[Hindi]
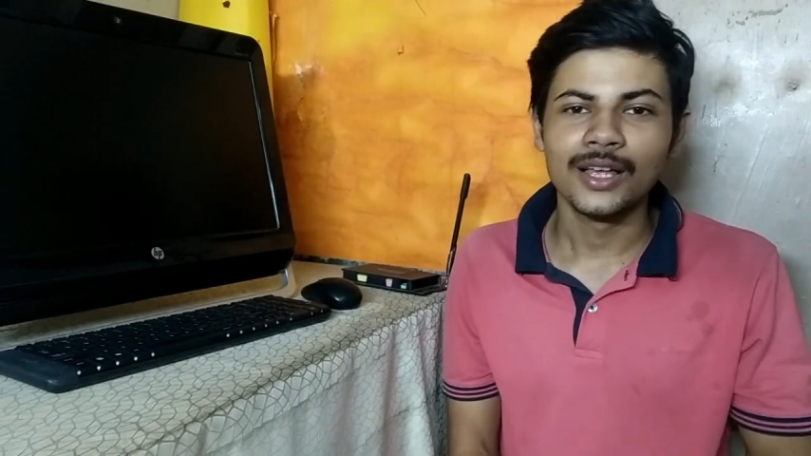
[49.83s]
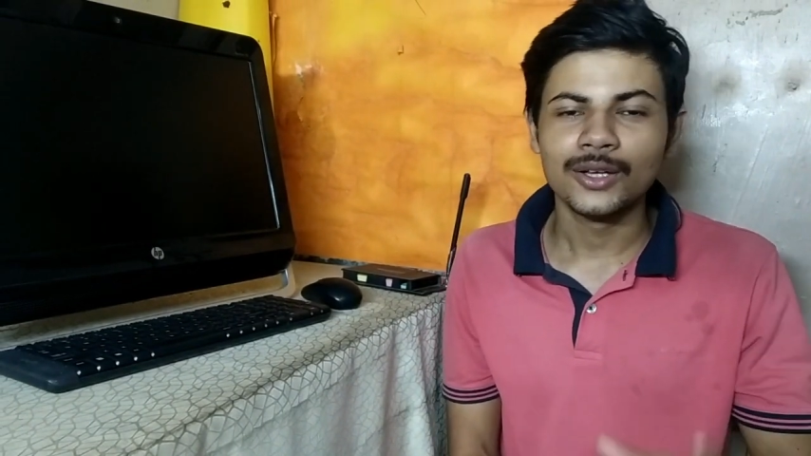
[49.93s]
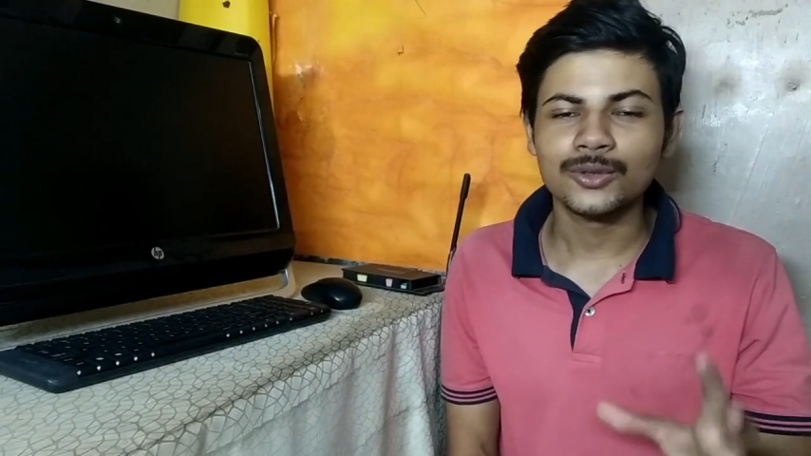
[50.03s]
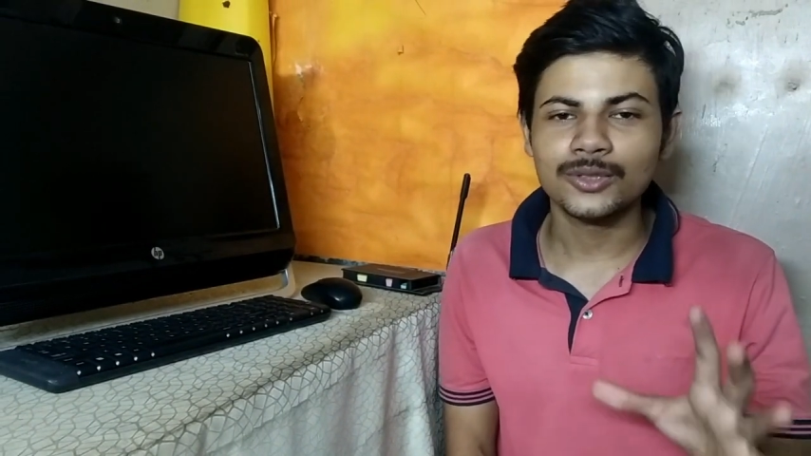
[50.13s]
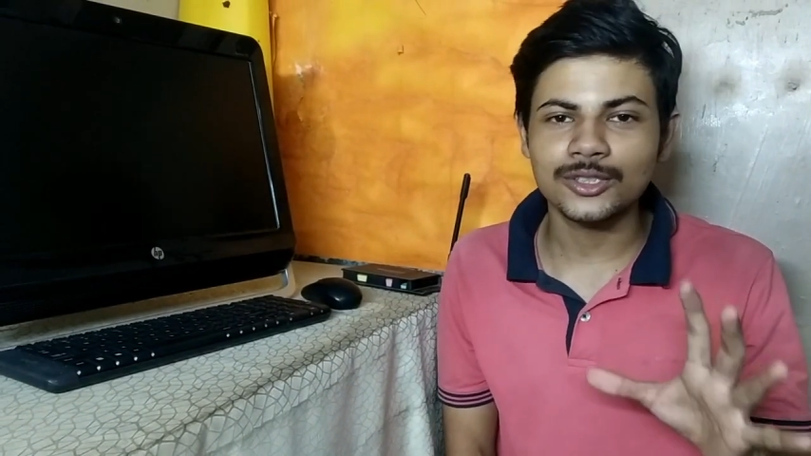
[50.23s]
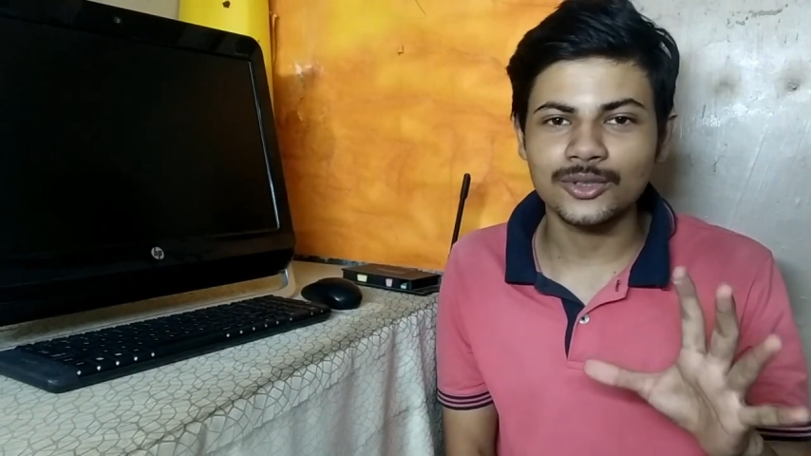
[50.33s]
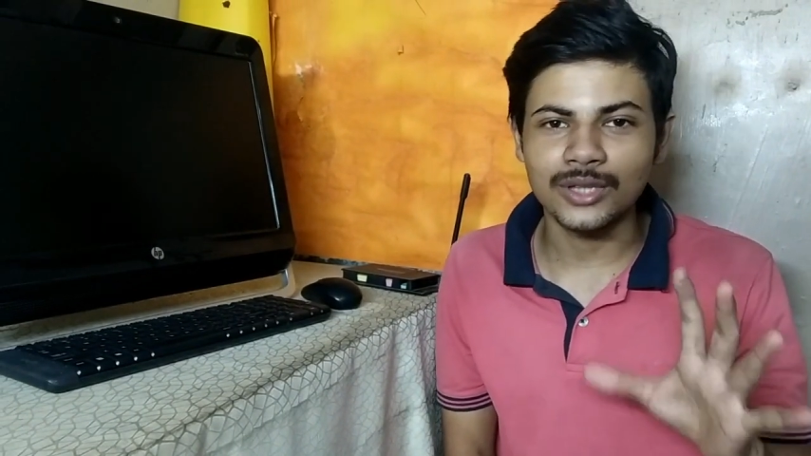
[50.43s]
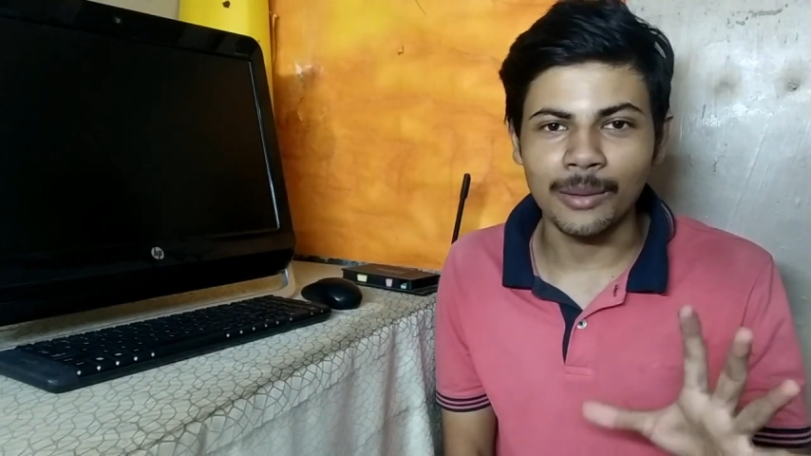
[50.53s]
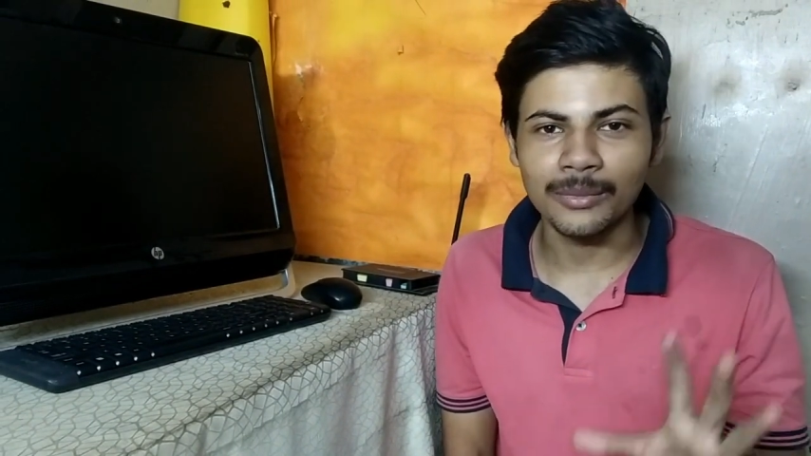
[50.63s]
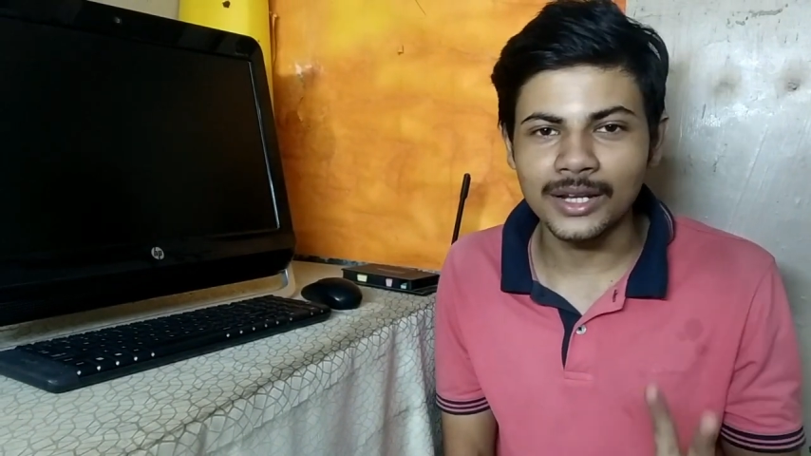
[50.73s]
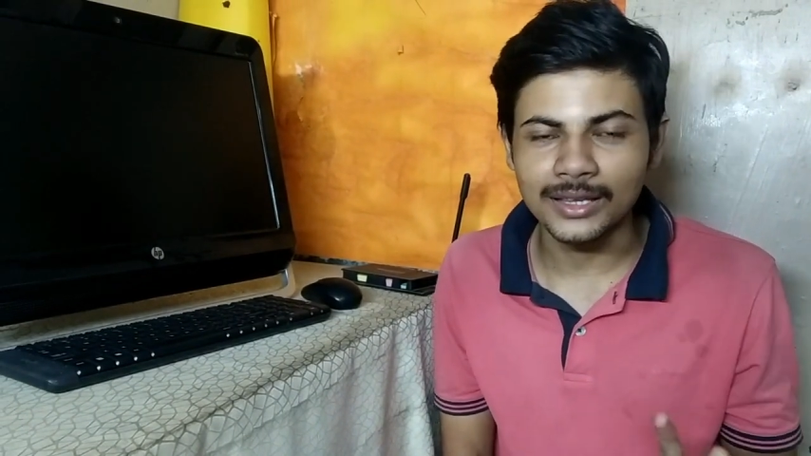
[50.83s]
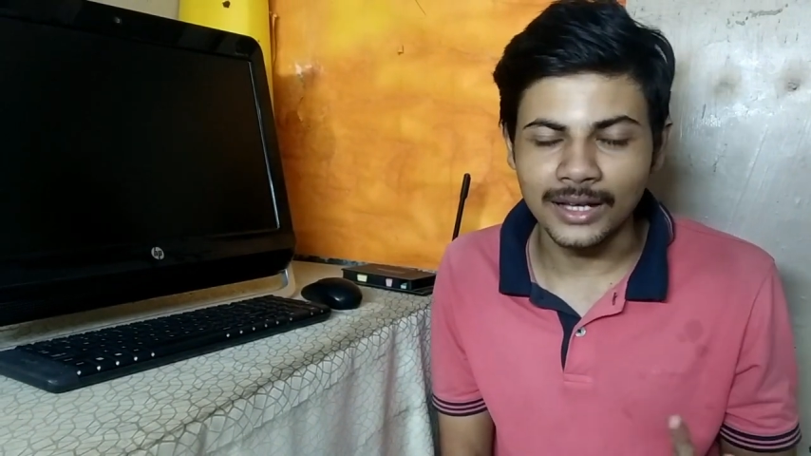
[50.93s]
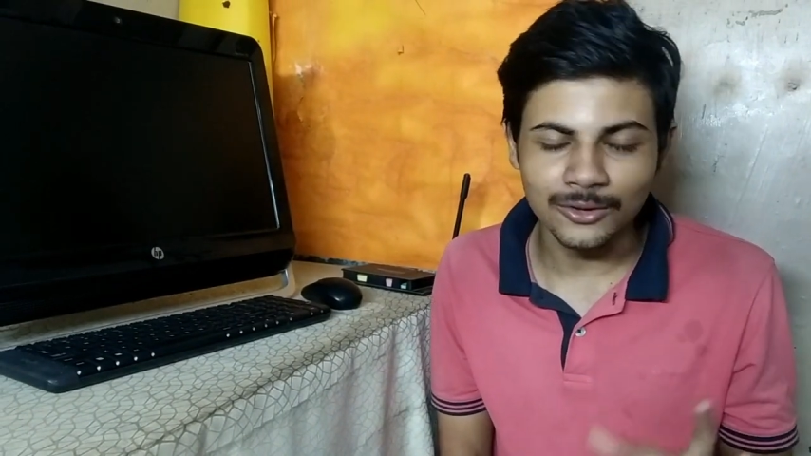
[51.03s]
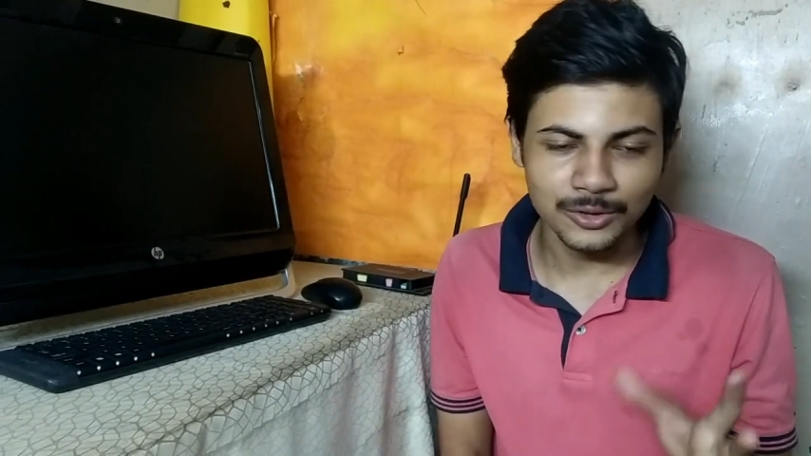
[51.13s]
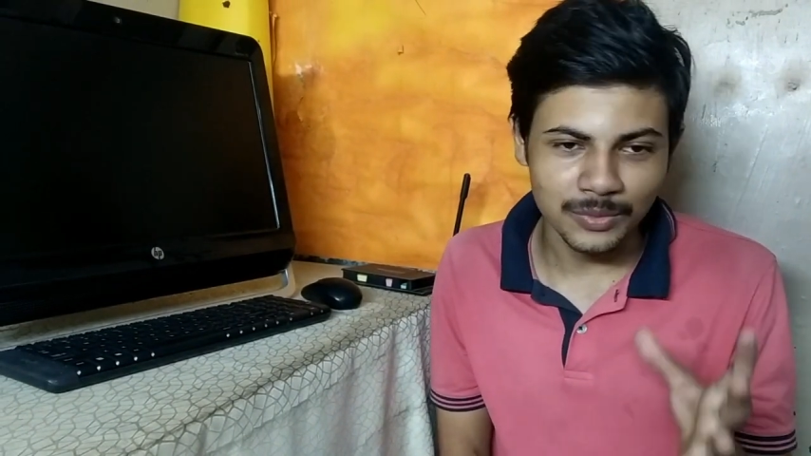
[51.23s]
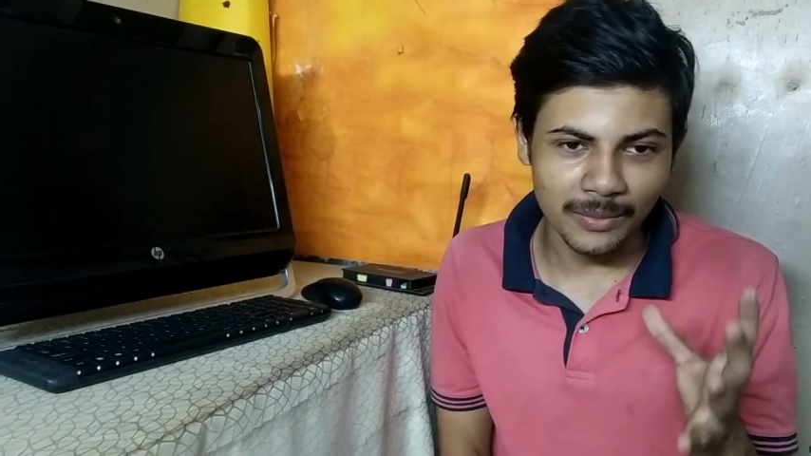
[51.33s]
क्योंकि जो थंबनेल था उसमें